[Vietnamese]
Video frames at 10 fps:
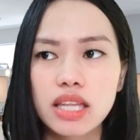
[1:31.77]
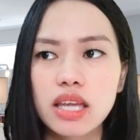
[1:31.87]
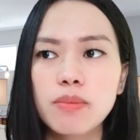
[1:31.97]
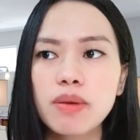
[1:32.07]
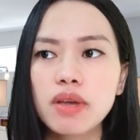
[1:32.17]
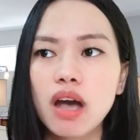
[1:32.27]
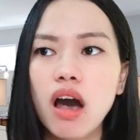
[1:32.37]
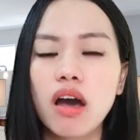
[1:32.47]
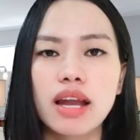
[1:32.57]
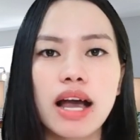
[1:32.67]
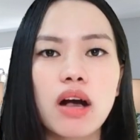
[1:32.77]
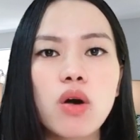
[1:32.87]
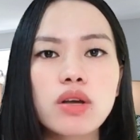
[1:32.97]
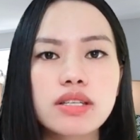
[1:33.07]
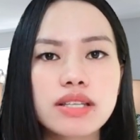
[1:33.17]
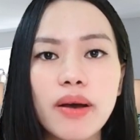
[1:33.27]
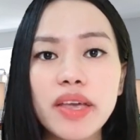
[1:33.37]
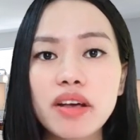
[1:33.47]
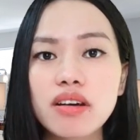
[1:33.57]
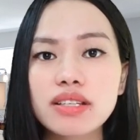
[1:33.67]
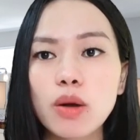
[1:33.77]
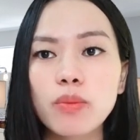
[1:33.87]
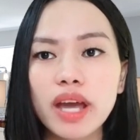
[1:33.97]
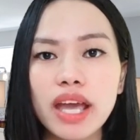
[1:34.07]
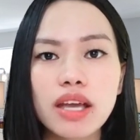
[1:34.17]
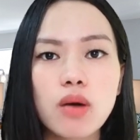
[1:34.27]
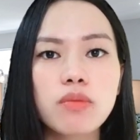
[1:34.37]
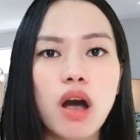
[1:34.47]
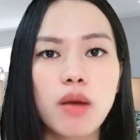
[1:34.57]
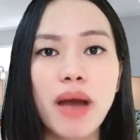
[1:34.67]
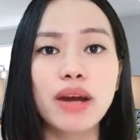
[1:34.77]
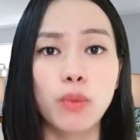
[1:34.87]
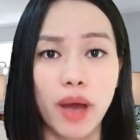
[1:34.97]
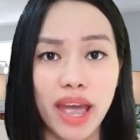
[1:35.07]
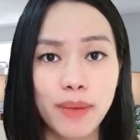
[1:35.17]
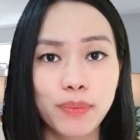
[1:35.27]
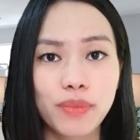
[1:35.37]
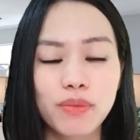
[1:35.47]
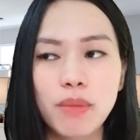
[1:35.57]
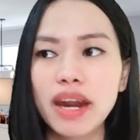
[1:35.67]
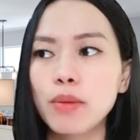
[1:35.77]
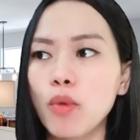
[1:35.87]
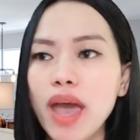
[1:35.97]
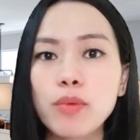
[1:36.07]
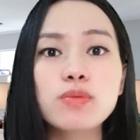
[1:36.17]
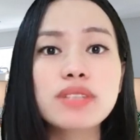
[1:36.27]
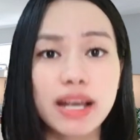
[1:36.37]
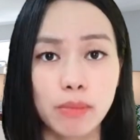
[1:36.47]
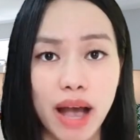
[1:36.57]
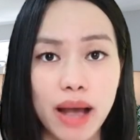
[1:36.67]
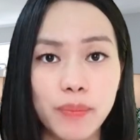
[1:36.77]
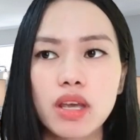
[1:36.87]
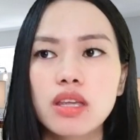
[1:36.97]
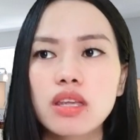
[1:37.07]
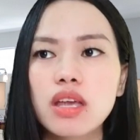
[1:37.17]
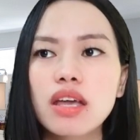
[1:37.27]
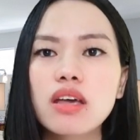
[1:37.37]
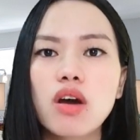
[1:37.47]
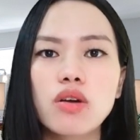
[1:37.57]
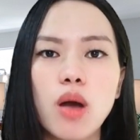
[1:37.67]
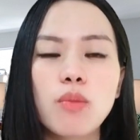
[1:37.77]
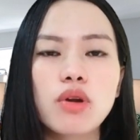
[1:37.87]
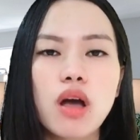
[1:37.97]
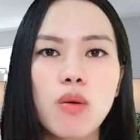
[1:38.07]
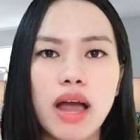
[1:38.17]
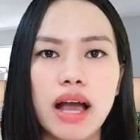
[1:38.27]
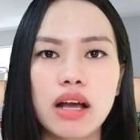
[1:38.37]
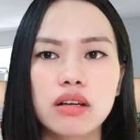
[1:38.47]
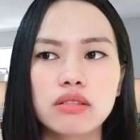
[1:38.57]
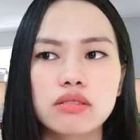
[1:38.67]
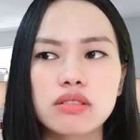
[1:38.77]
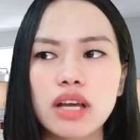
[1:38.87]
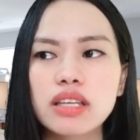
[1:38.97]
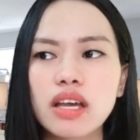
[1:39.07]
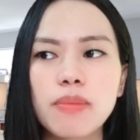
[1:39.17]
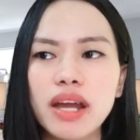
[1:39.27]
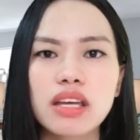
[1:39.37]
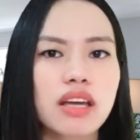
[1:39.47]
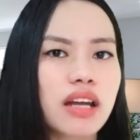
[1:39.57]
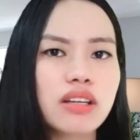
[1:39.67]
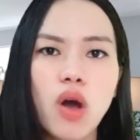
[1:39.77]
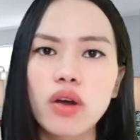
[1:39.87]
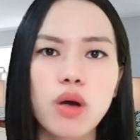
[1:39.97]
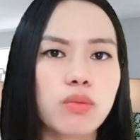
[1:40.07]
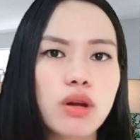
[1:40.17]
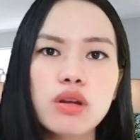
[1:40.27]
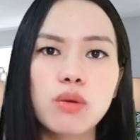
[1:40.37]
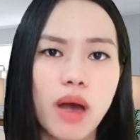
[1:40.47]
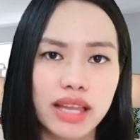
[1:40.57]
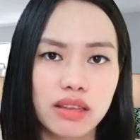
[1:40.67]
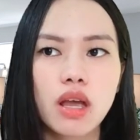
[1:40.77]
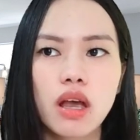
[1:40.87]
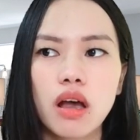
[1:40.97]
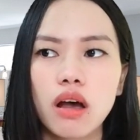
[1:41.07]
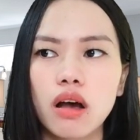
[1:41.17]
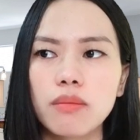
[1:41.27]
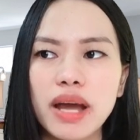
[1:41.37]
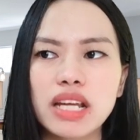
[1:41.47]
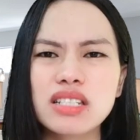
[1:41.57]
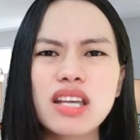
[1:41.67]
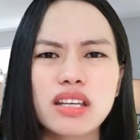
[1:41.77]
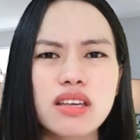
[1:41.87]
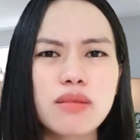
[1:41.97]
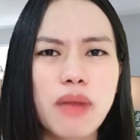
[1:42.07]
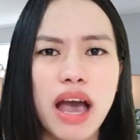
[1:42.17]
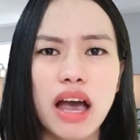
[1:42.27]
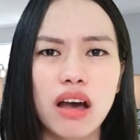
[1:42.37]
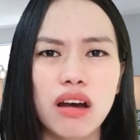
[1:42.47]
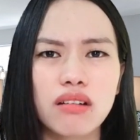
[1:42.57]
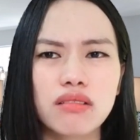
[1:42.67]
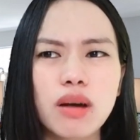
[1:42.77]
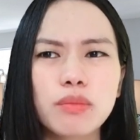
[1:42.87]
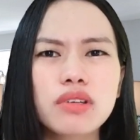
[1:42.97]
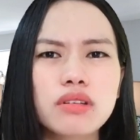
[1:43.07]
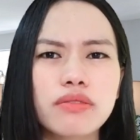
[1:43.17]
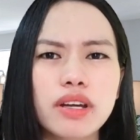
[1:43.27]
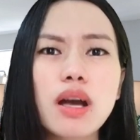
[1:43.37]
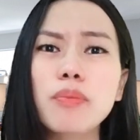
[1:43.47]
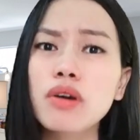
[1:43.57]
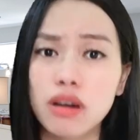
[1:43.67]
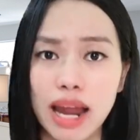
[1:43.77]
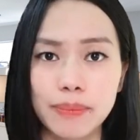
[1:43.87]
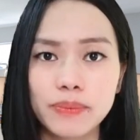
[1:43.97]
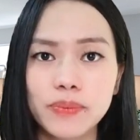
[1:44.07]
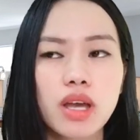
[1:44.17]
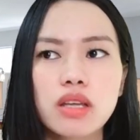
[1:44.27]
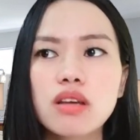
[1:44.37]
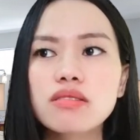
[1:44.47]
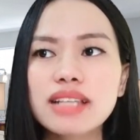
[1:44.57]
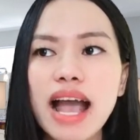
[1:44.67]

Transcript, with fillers: Thế mình mới hỏi là ôi sao anh ơi, sao hôm nay anh không gọi bạn của em, bạn đẹp của em cũng rảnh mà. Thì anh ấy có nói một câu là anh thấy bạn ấy ăn nói không có lưu loát, bạn ấy dịch nhưng mà ậm ừ với ngập ngừng lắm. Thực